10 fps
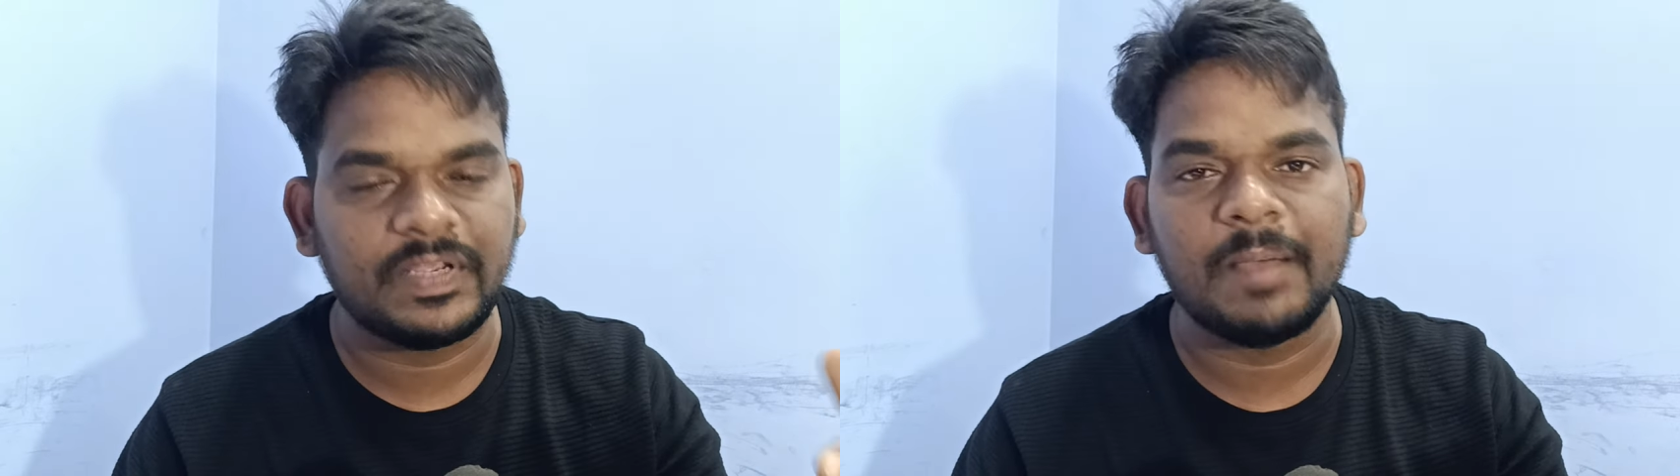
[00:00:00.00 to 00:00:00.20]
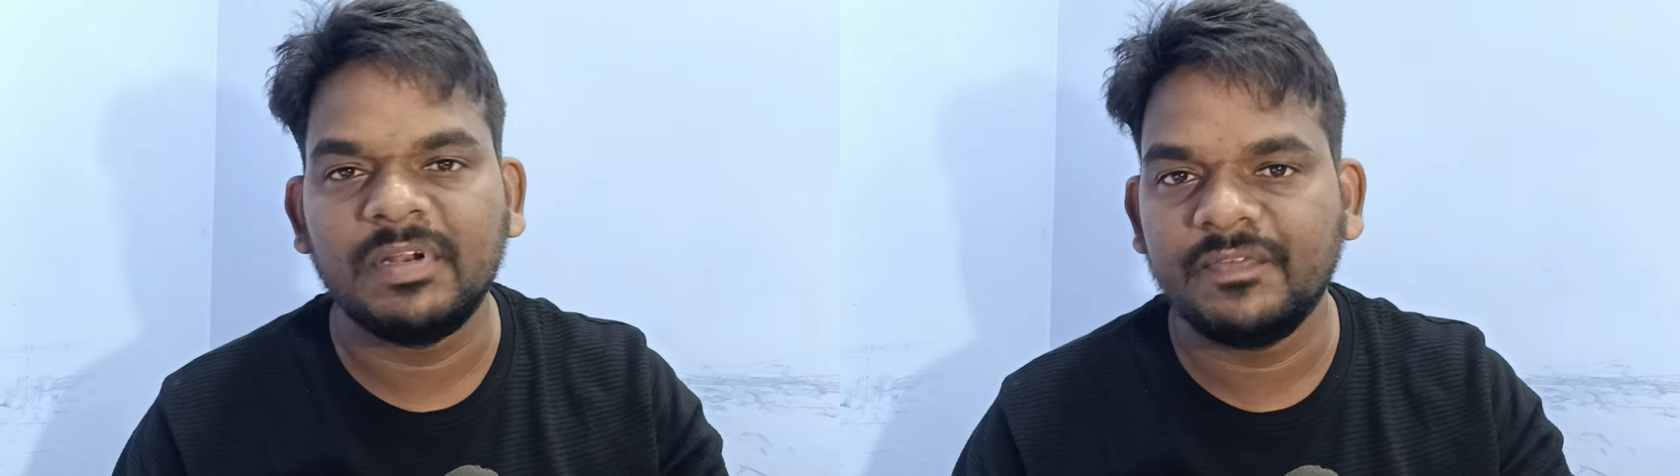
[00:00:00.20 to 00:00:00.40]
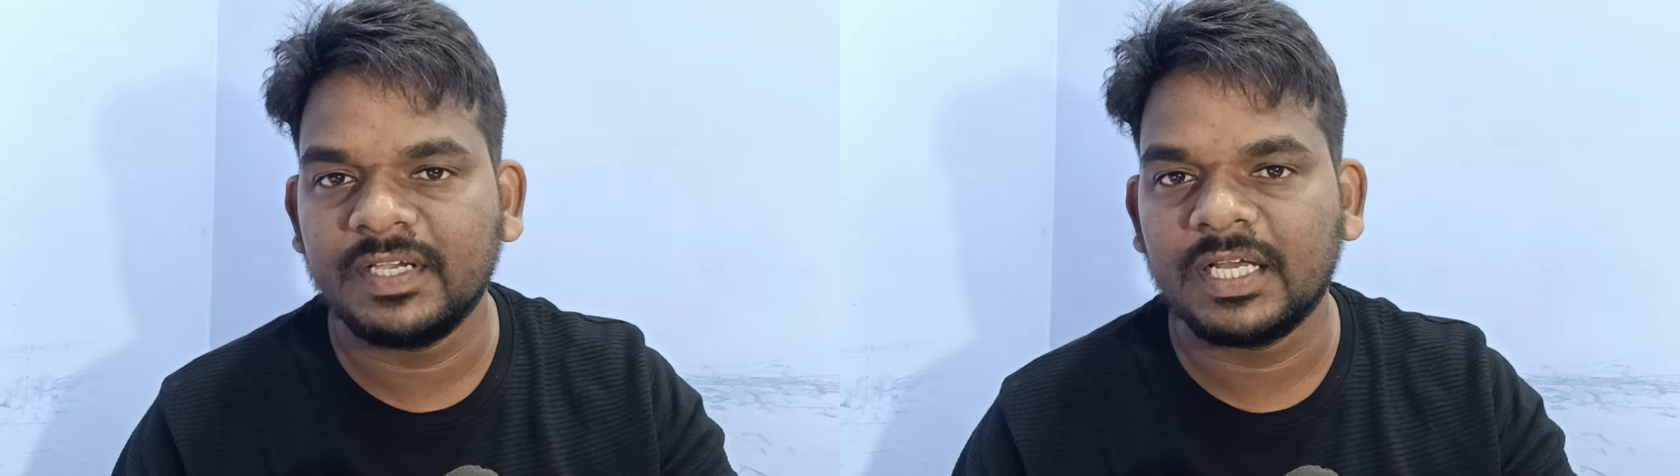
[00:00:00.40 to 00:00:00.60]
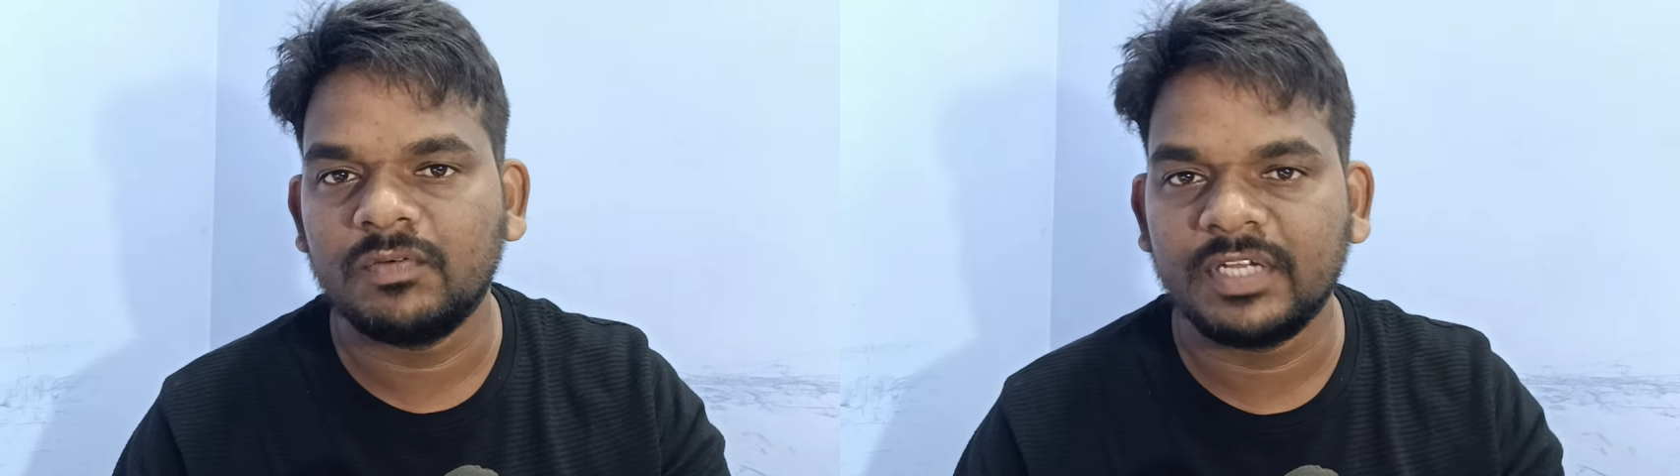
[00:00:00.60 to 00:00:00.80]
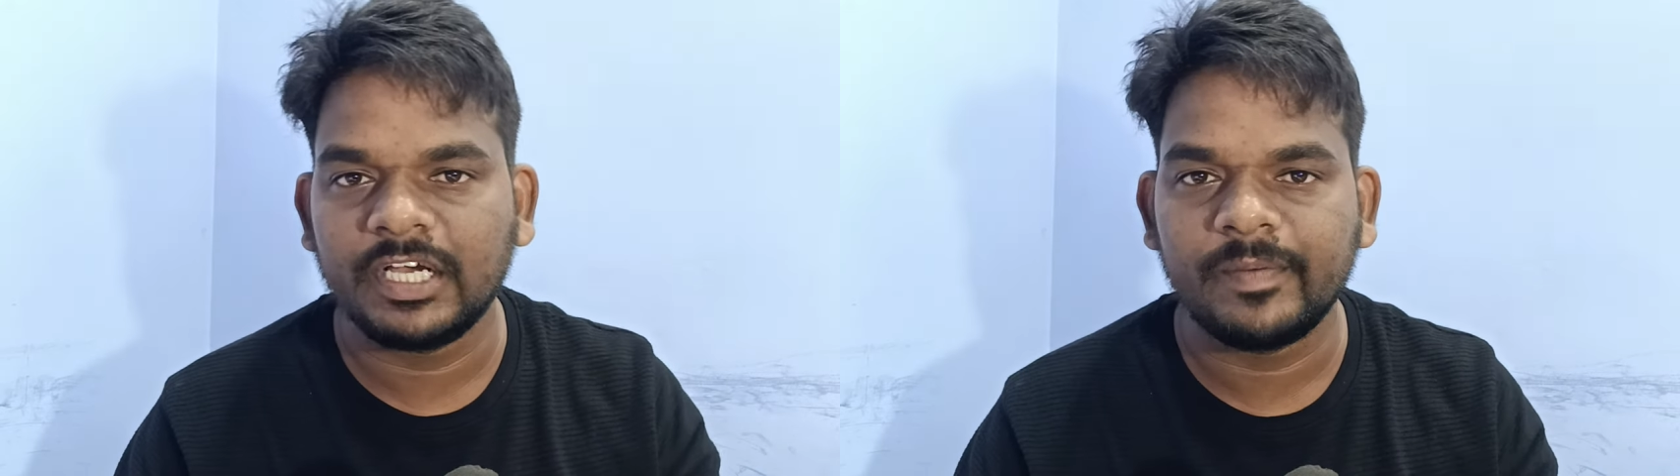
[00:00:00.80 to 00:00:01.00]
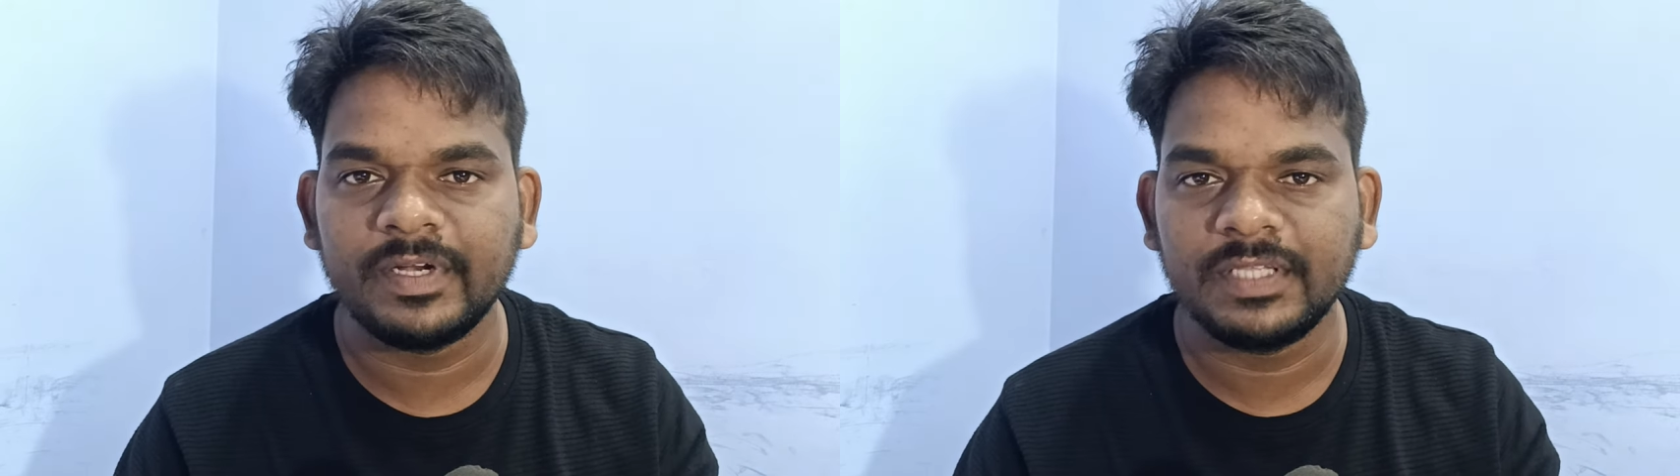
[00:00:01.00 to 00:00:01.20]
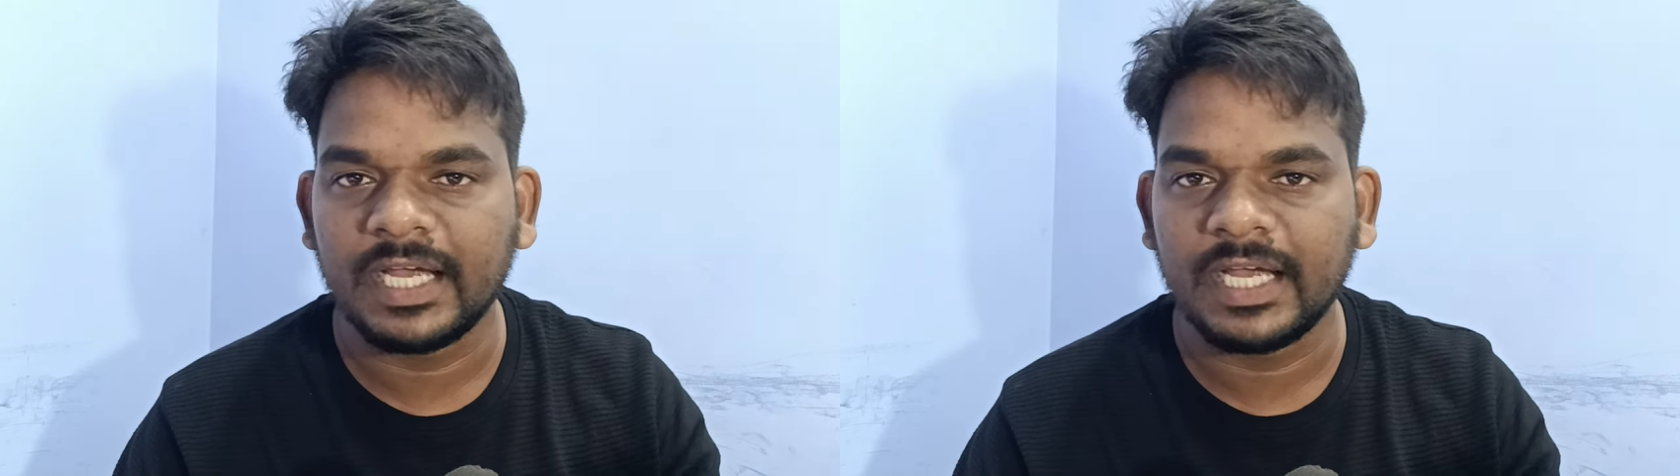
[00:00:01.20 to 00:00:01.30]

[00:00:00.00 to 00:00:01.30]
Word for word: ఫ్యామిలీ వీక్ అని ఉంటాయి కాబట్టి